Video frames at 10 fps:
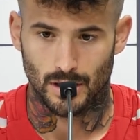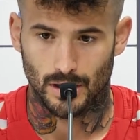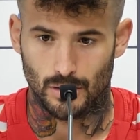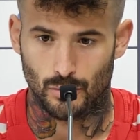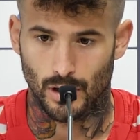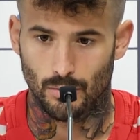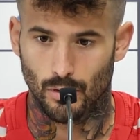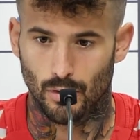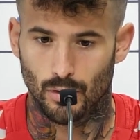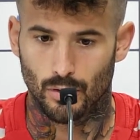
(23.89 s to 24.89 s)
que es un
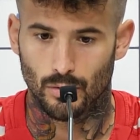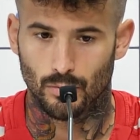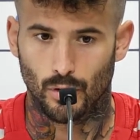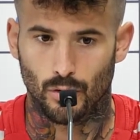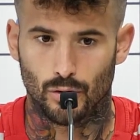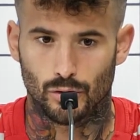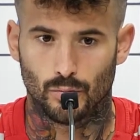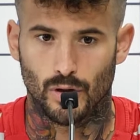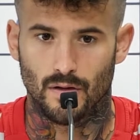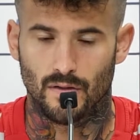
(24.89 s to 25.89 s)
equipo muy rocoso,
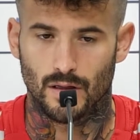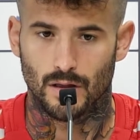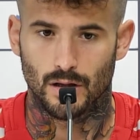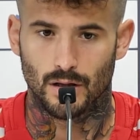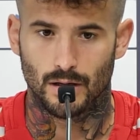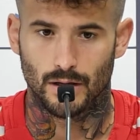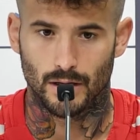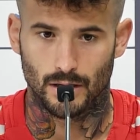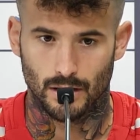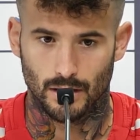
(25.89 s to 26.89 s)
muy difícil,
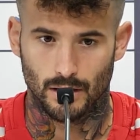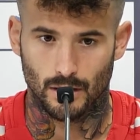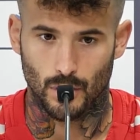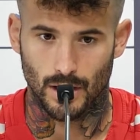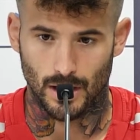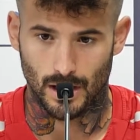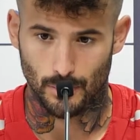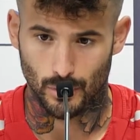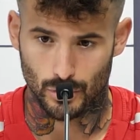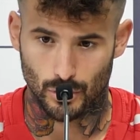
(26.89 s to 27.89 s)
en el cual encaja
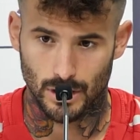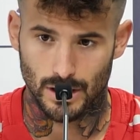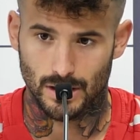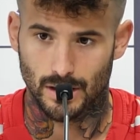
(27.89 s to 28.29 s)
pocos goles.